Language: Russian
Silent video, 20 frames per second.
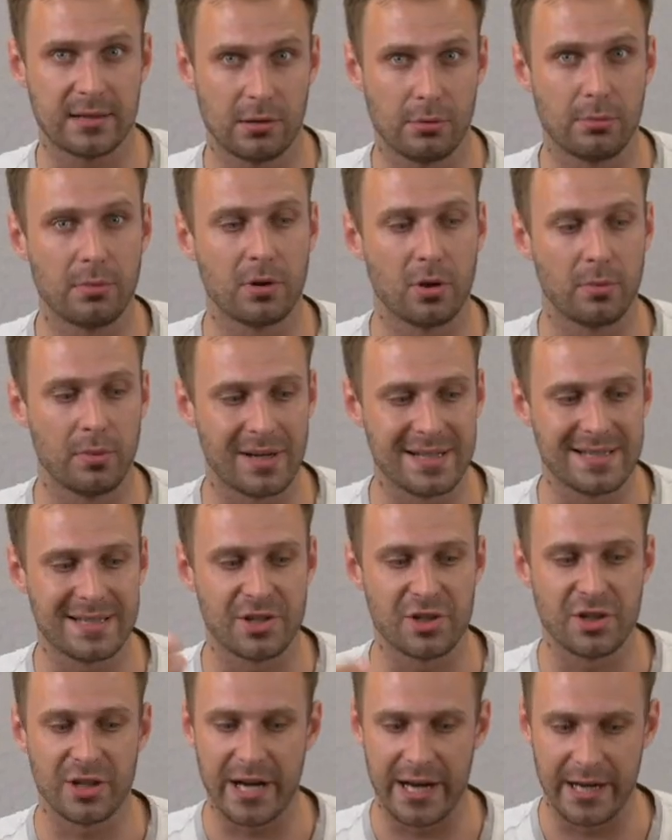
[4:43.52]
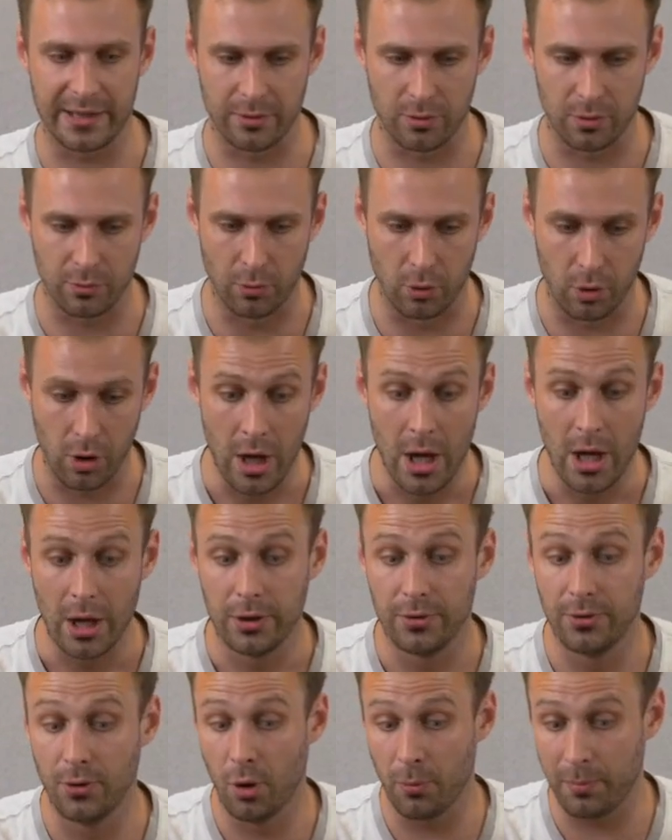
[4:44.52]
которое могло бы раскочегарить ноутбук.
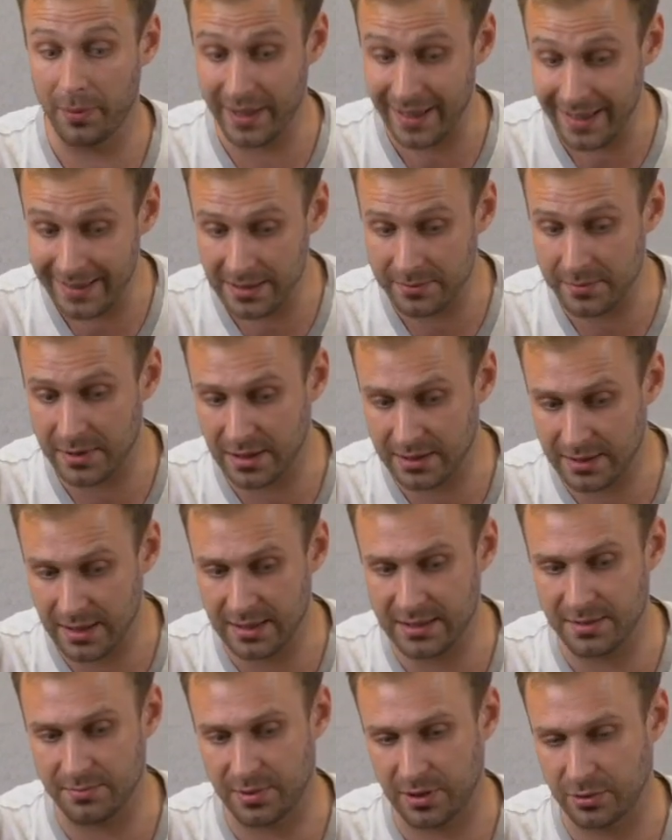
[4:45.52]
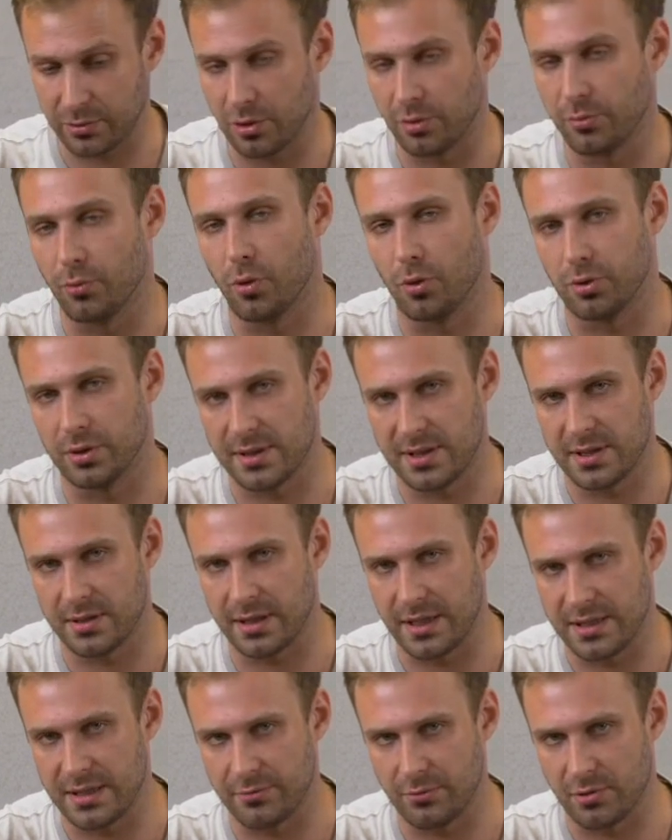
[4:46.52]
Но при этом иногда температуры могут
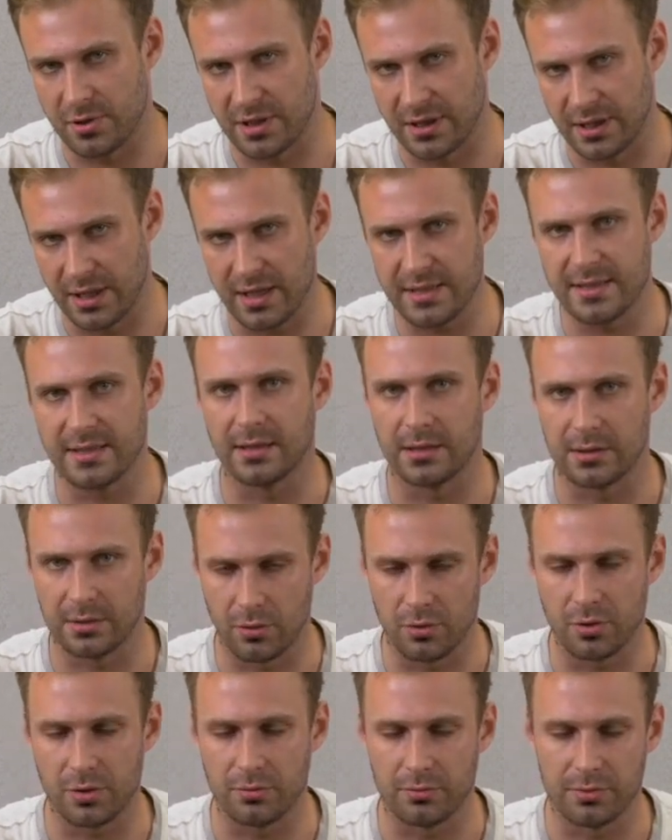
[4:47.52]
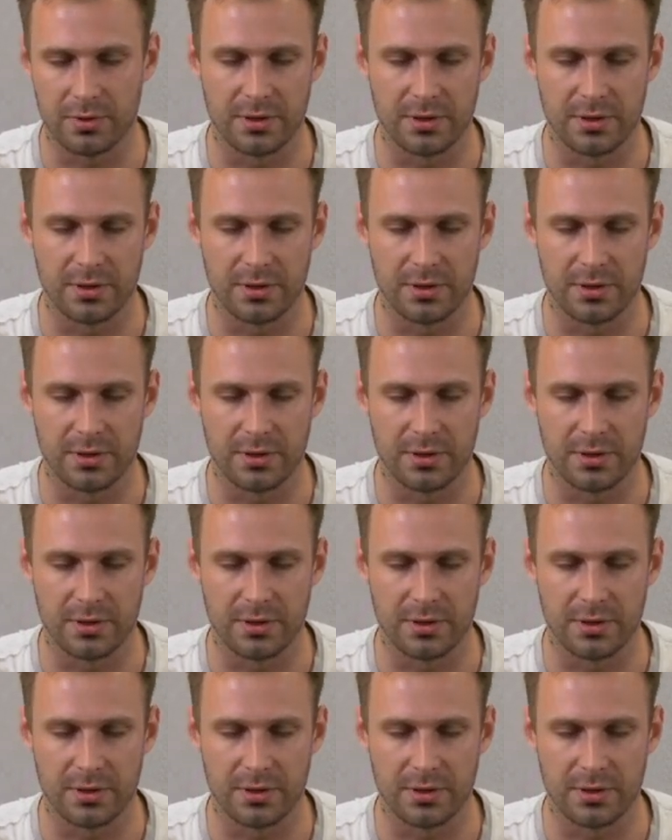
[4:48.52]
достигать 90 Гц. Это то